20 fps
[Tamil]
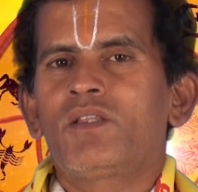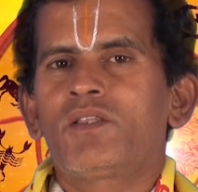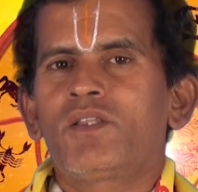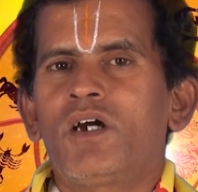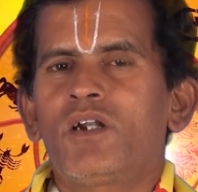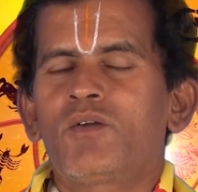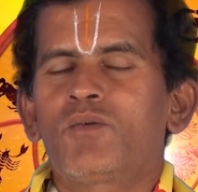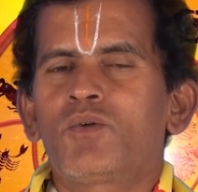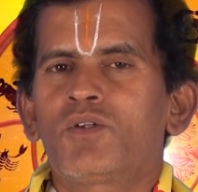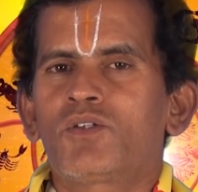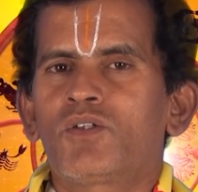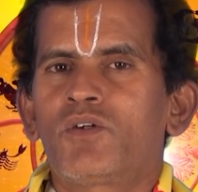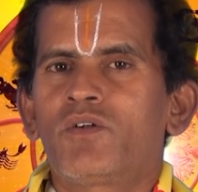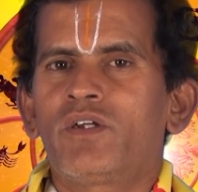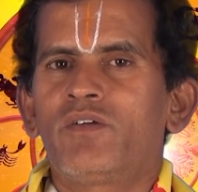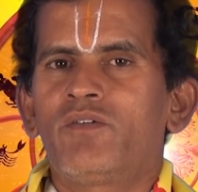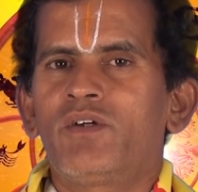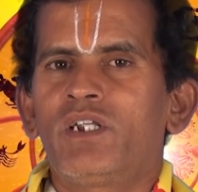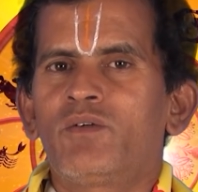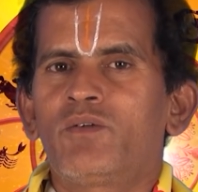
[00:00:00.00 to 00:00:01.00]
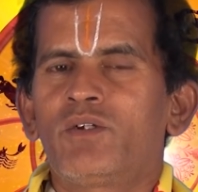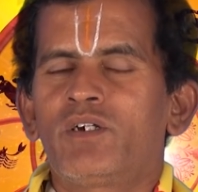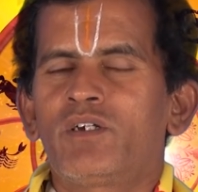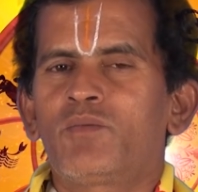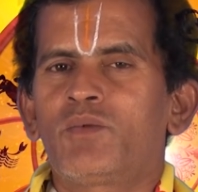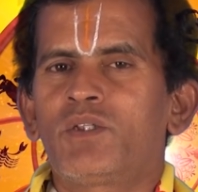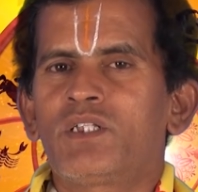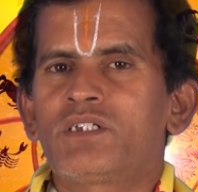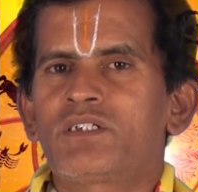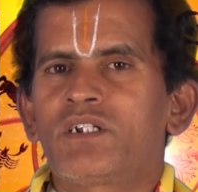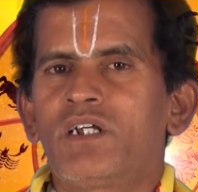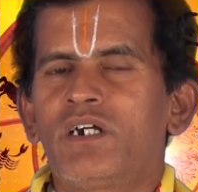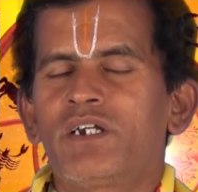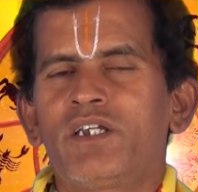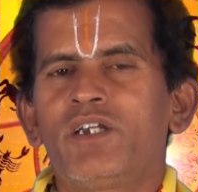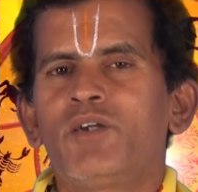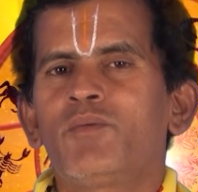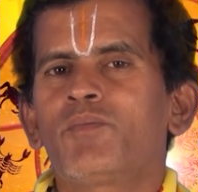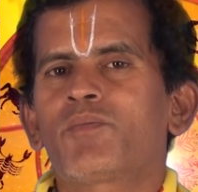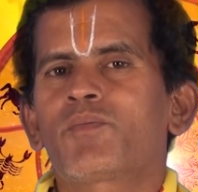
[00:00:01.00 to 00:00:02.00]
தான் உண்டு தன்னுடைய வேலையுடைய இருப்பதை
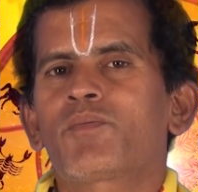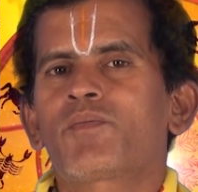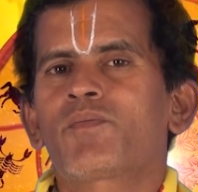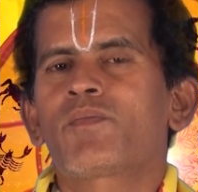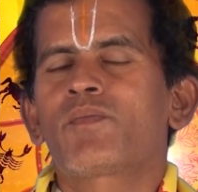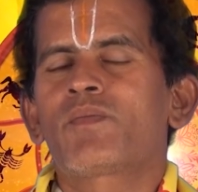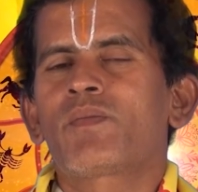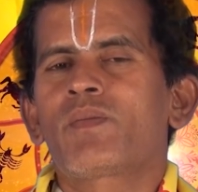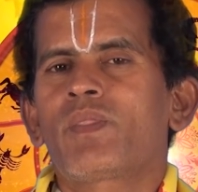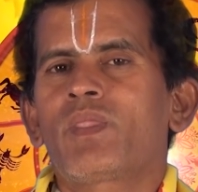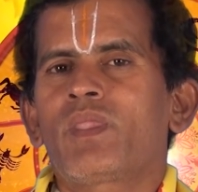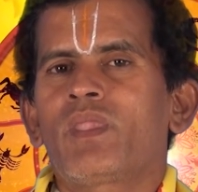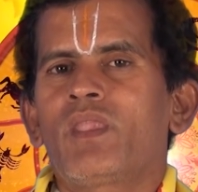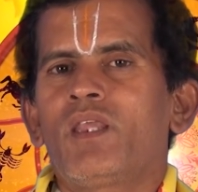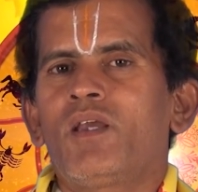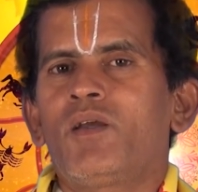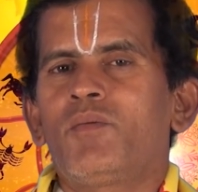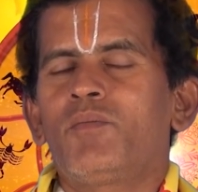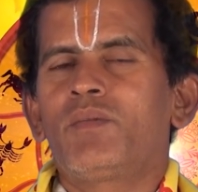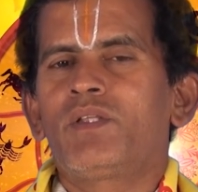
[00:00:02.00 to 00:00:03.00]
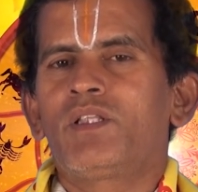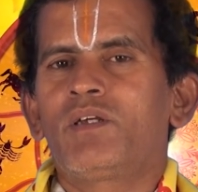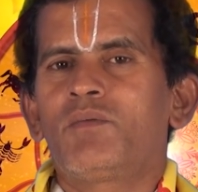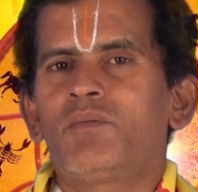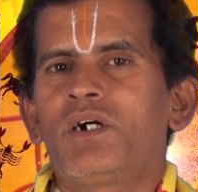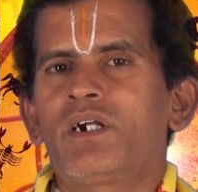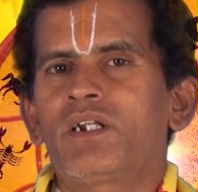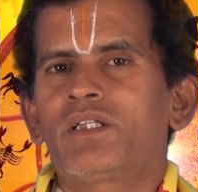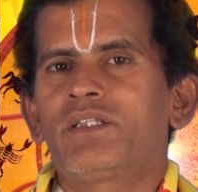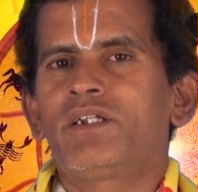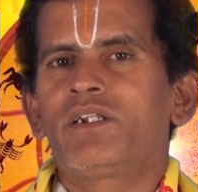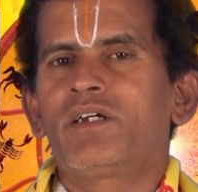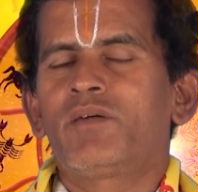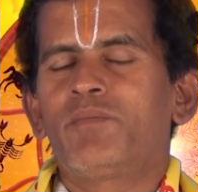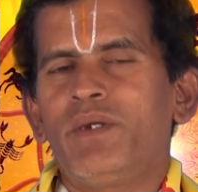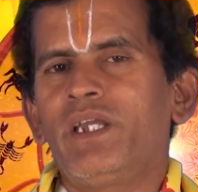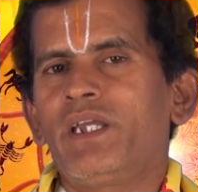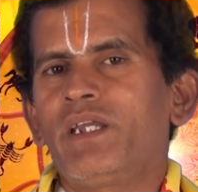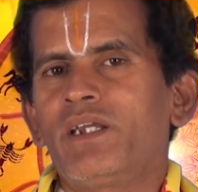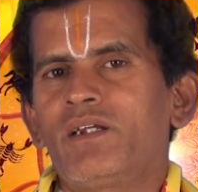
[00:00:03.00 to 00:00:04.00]
சிலாகியும் மிதமான
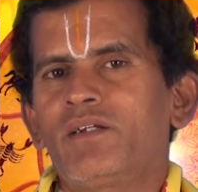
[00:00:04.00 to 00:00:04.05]
தினமே